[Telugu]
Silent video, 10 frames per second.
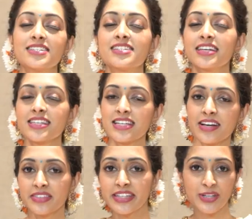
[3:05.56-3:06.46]
దిస్ ద and
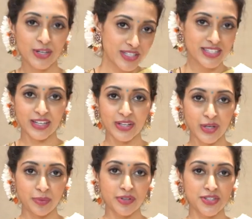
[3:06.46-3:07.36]
లవ్లీ అండ్ combination కలర్
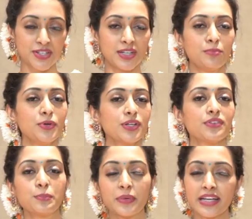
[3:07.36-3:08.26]
కాంబినేషన్ అండి
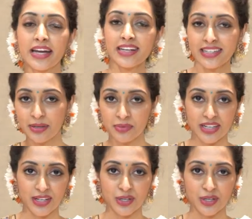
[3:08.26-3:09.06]
బ్యూటిఫుల్ పింక్ అండ్ క్రీమ్ కలర్